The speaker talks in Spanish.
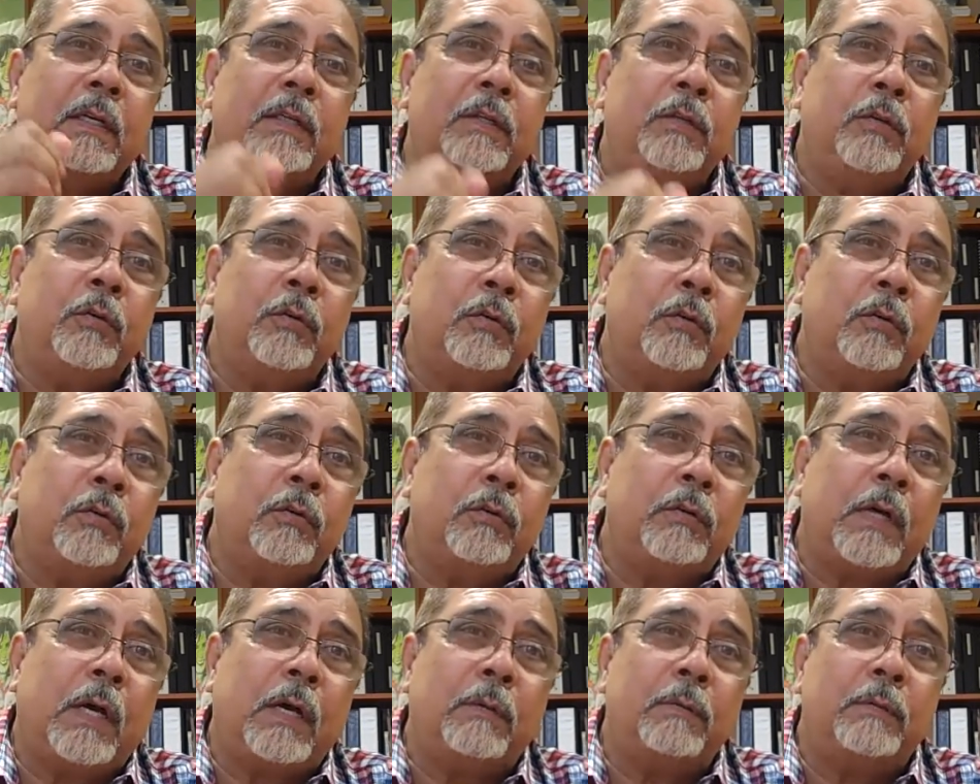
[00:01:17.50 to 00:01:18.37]
Yo
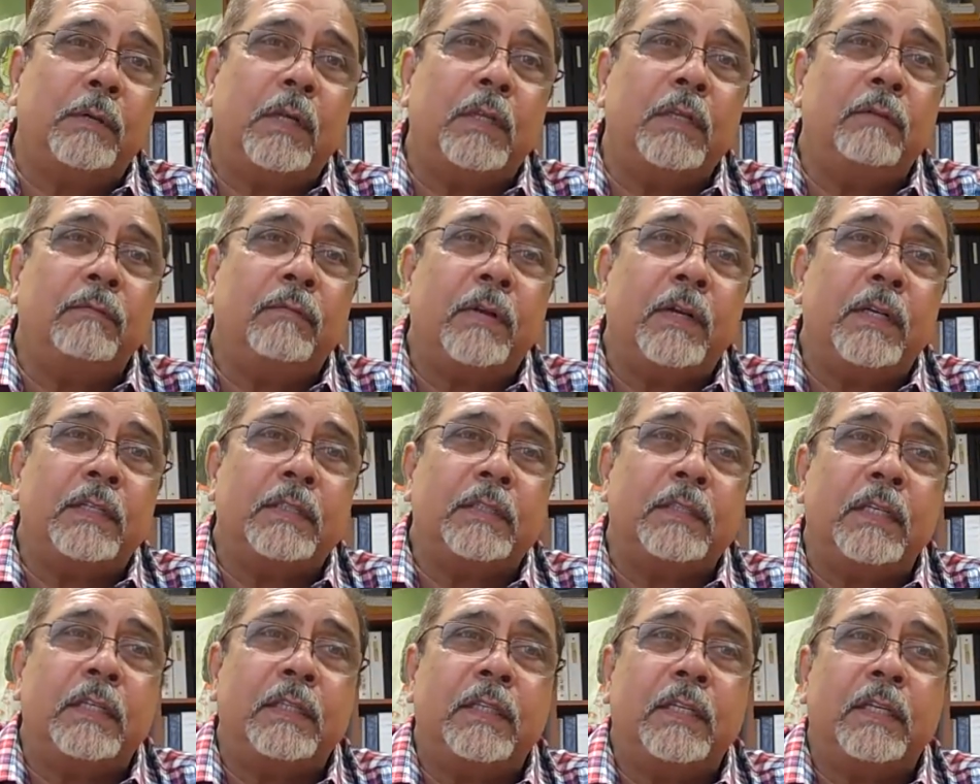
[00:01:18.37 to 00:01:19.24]
hago una
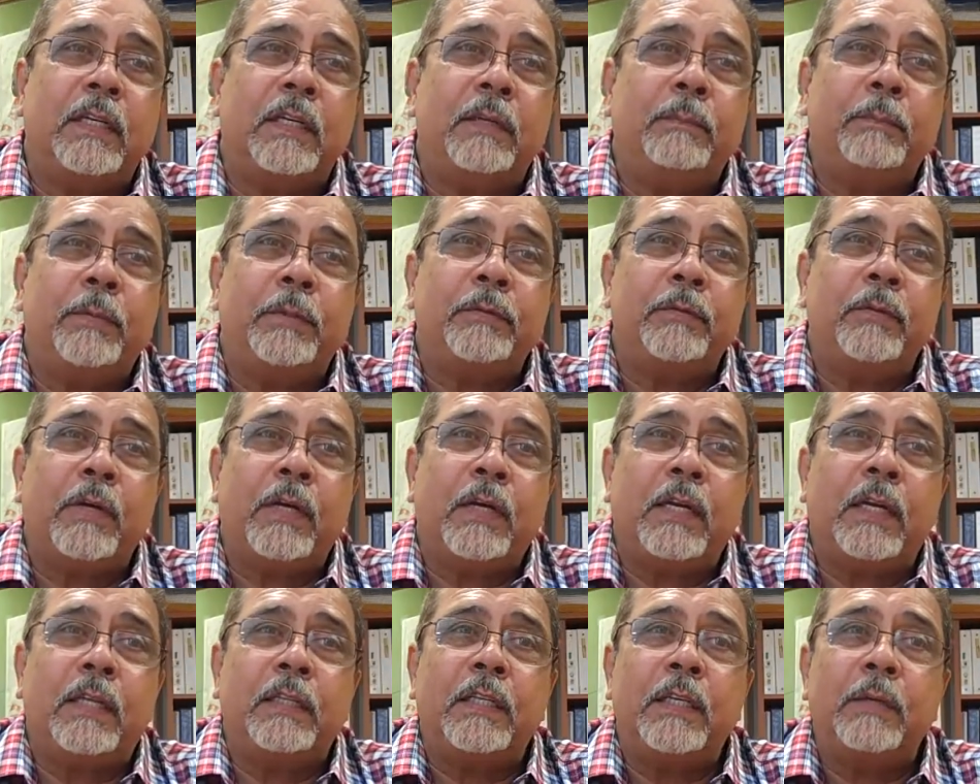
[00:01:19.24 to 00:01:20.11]
diferencia entre la expresión
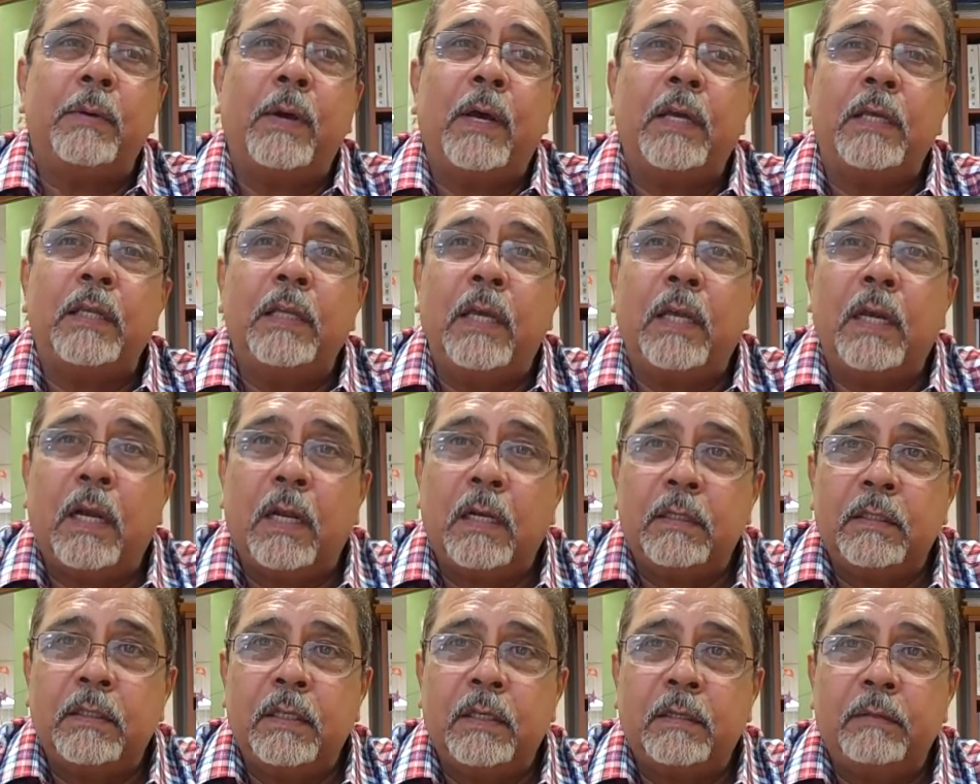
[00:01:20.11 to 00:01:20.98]
creativa y el
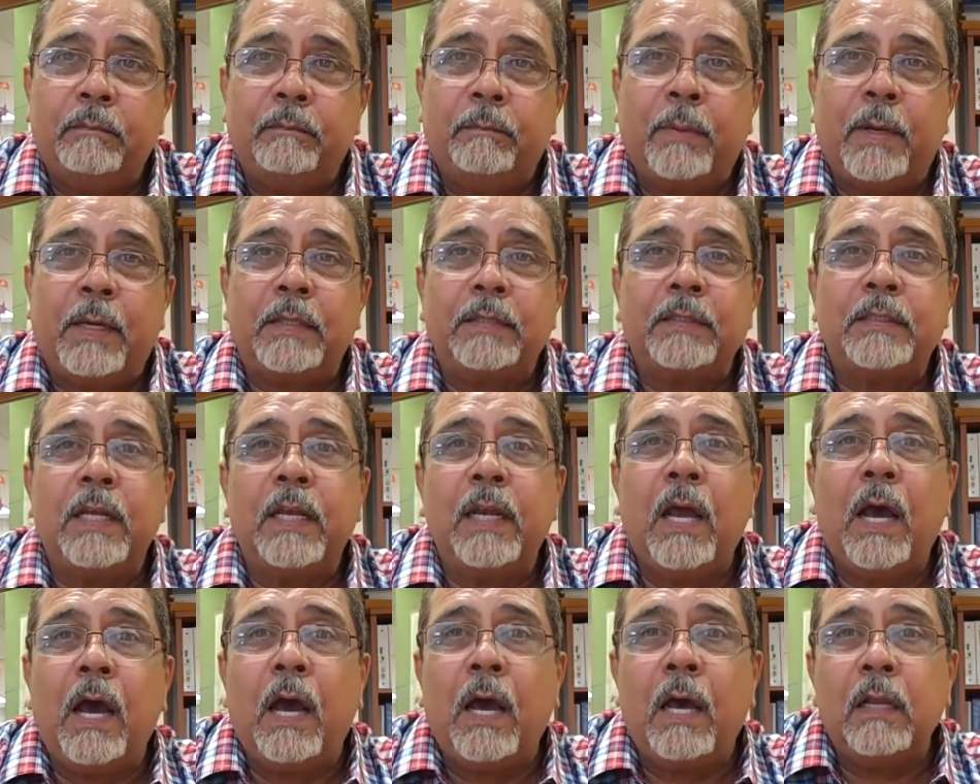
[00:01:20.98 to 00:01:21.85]
arte. Para
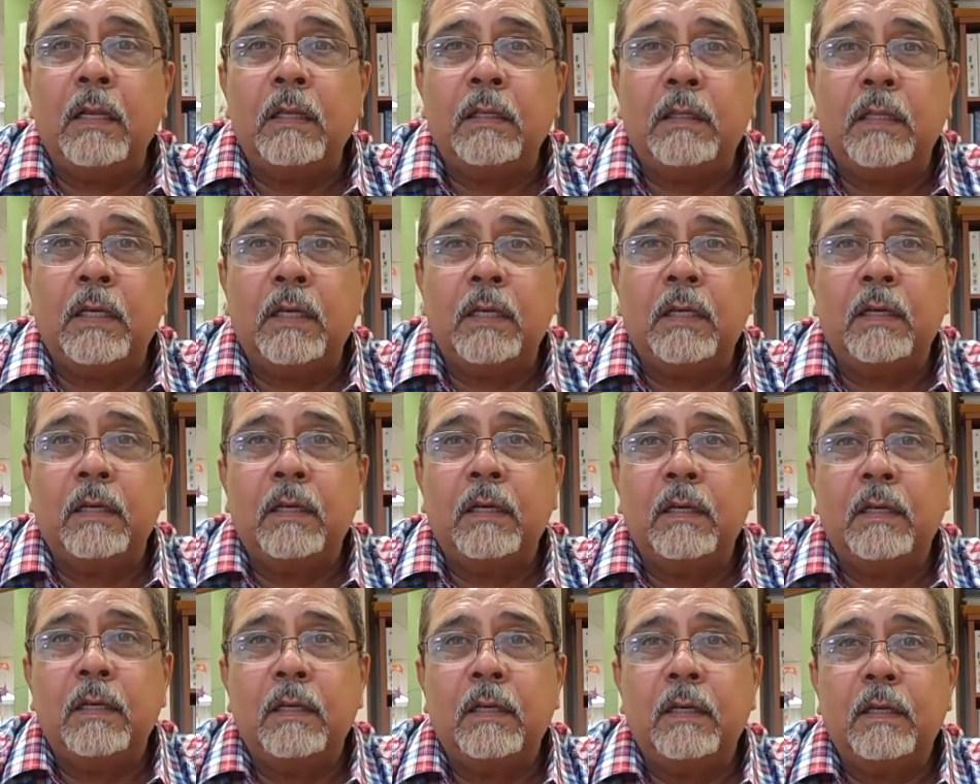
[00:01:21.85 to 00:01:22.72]
hacer arte
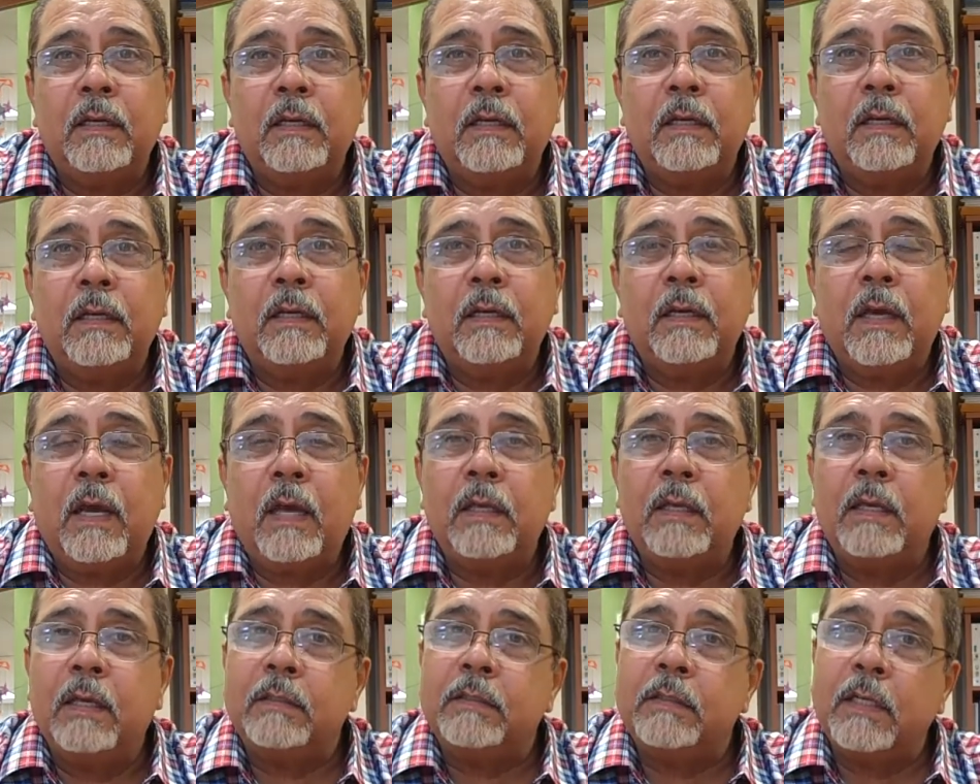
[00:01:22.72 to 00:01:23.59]

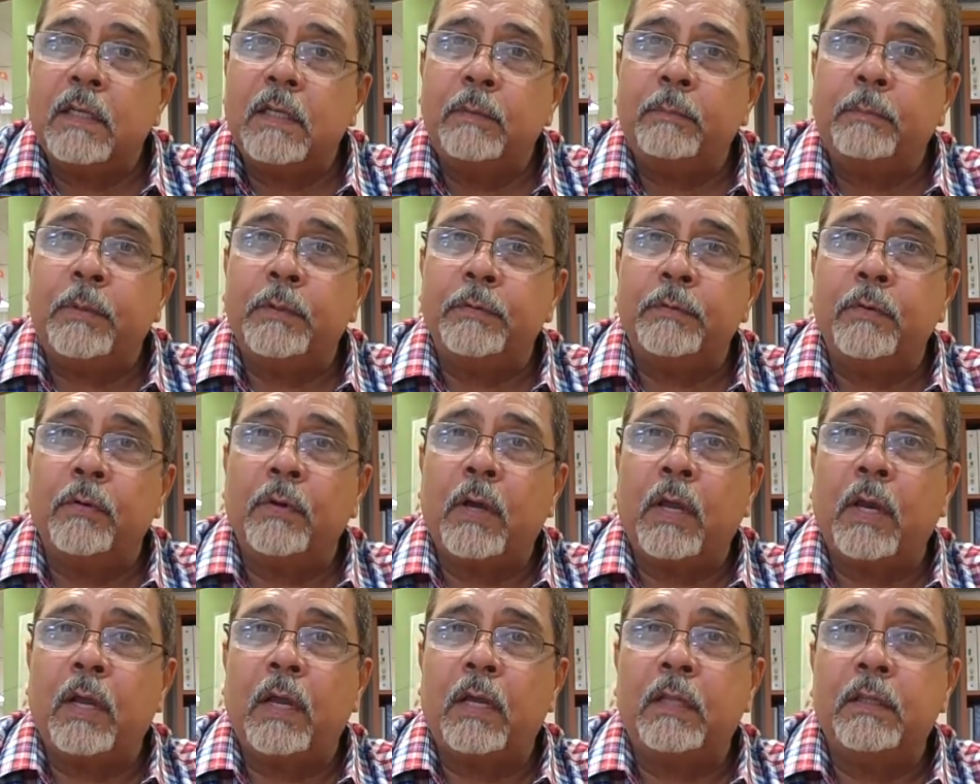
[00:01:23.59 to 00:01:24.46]
hay que hacer expresión
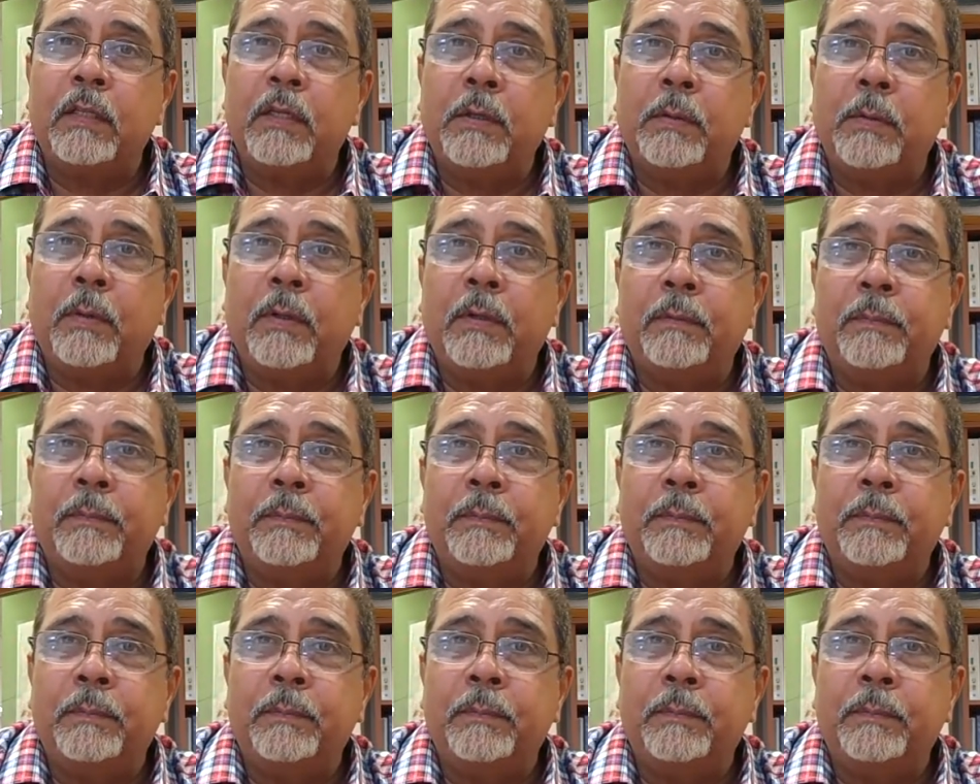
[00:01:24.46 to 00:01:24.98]
creativa.